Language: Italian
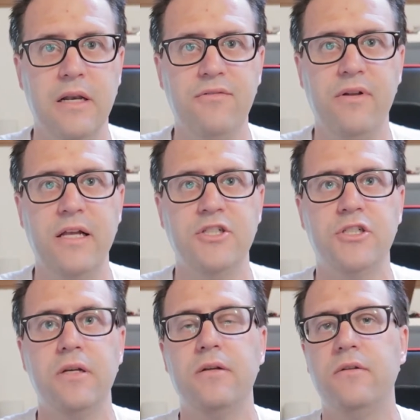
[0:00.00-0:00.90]
3
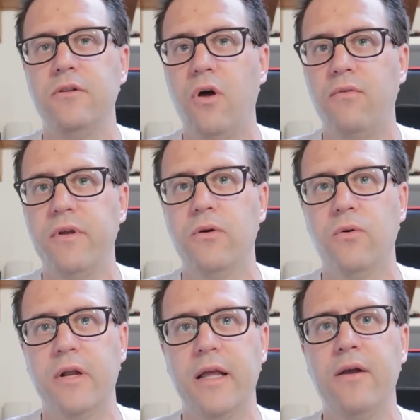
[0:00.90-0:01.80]
flash 9
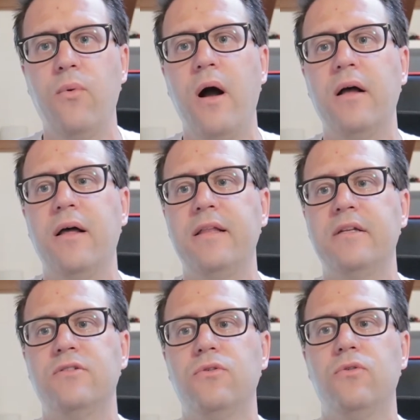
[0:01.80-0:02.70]
ore e qua
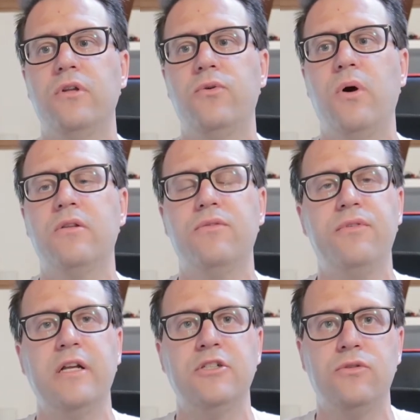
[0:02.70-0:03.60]
adesso con i 4
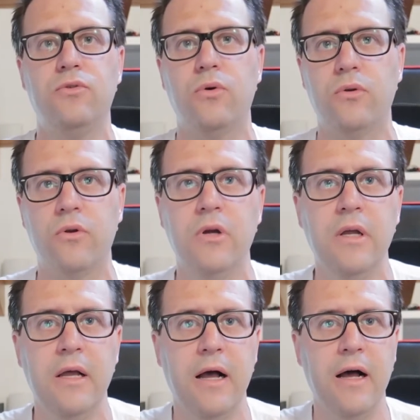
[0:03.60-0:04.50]
flash torno
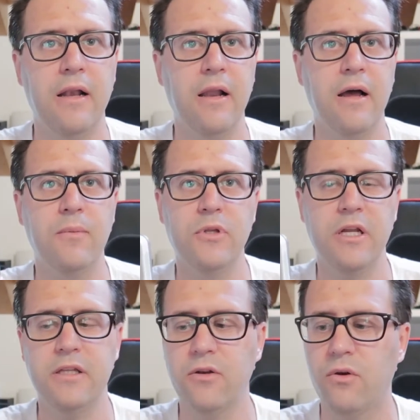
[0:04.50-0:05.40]
alla
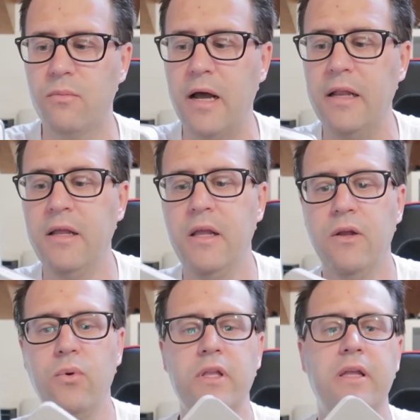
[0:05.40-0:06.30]
modalità normale
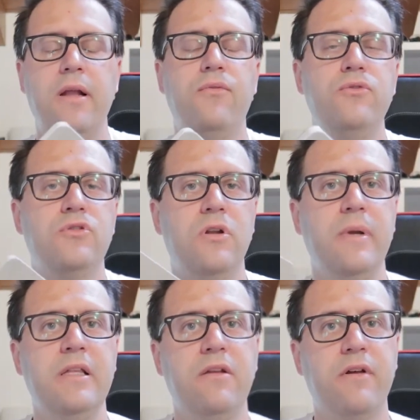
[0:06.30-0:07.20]
quindi il
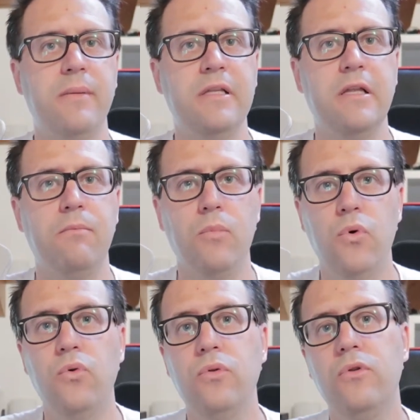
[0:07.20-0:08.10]
funzionamento è veramente
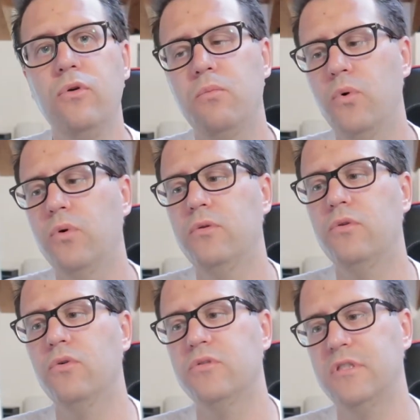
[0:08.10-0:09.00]
molto
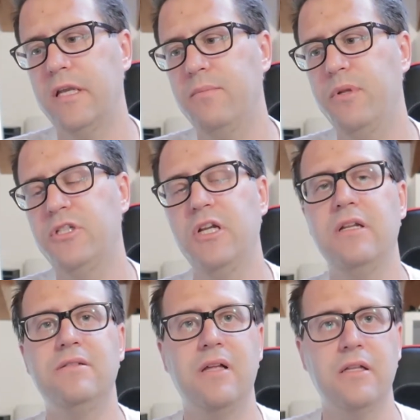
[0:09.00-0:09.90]
molto semplice
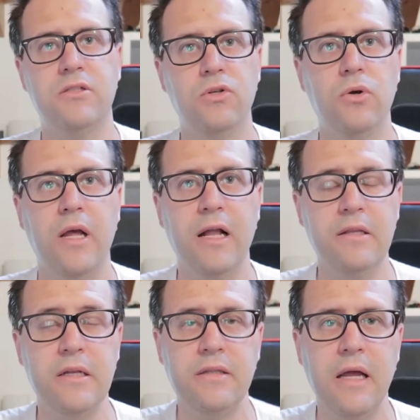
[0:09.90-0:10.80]
l'installazione
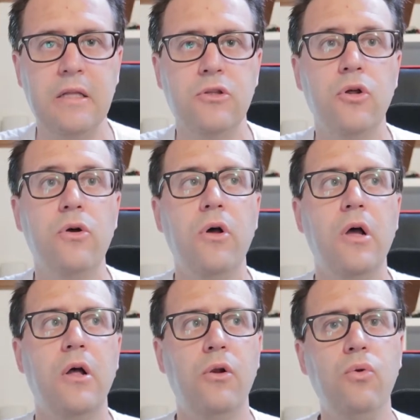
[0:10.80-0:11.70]
altrettanto
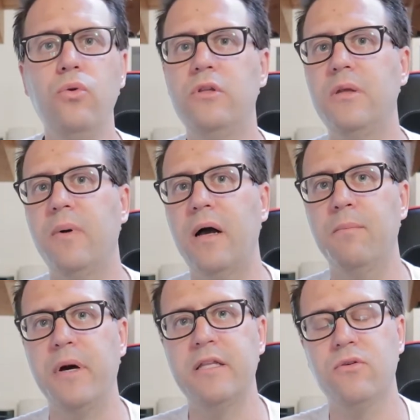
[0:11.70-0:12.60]
l'ultima
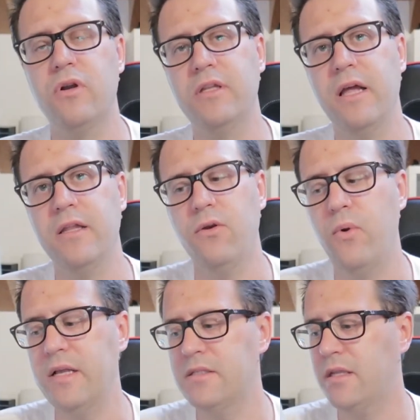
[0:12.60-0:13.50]
particolarità di
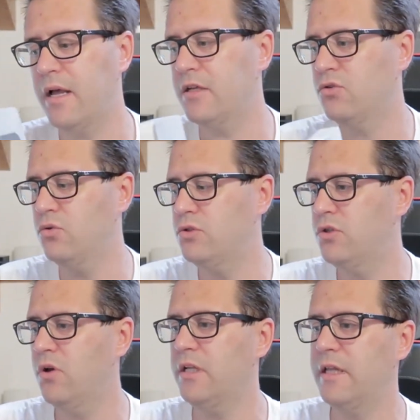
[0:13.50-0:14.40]
questa
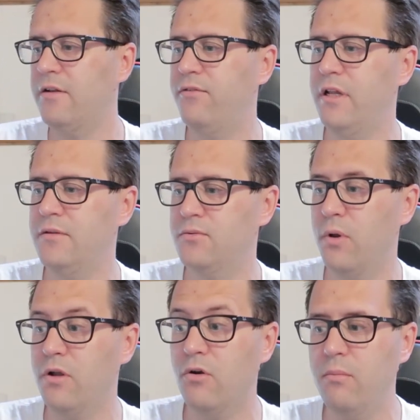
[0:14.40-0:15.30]
soluzione del Philips
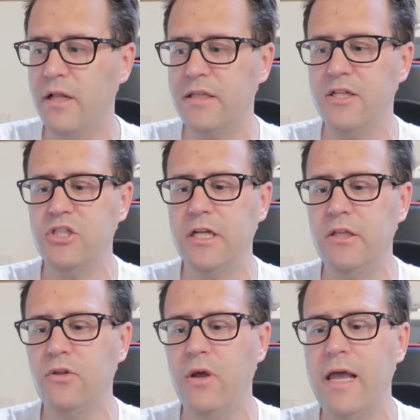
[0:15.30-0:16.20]
Welcome Bell
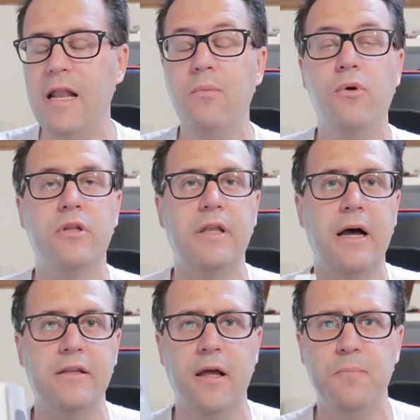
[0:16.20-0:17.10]
300 è la
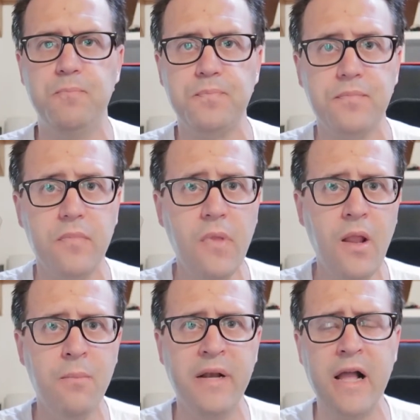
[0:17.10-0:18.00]
portata
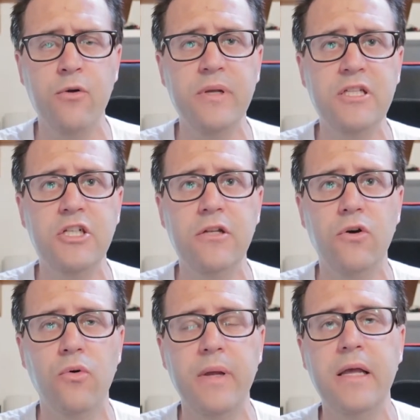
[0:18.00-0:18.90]
perché come dice il
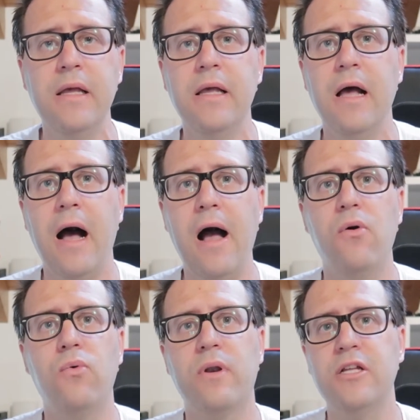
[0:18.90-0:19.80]
nome
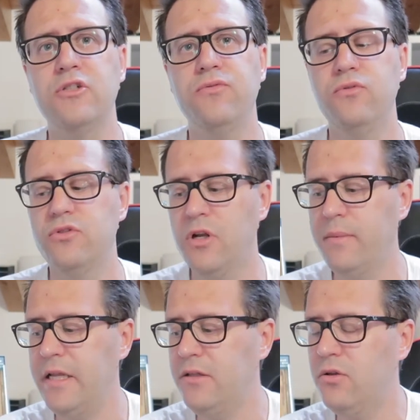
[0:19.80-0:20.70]
ha un raggio di
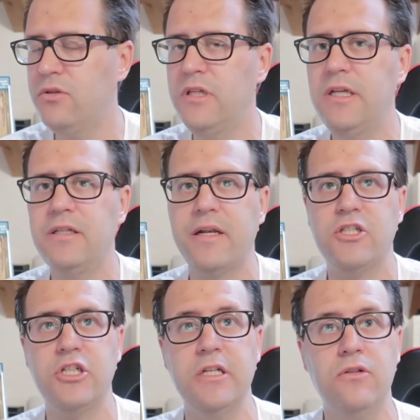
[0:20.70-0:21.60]
funzionamento di
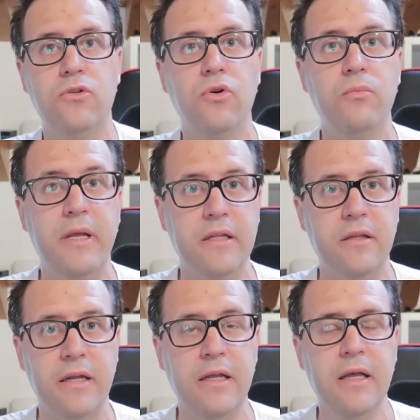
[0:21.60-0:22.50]
300
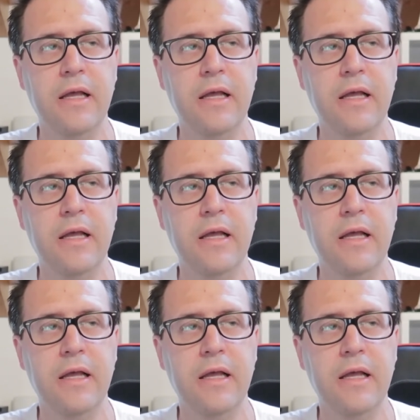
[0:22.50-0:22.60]
metri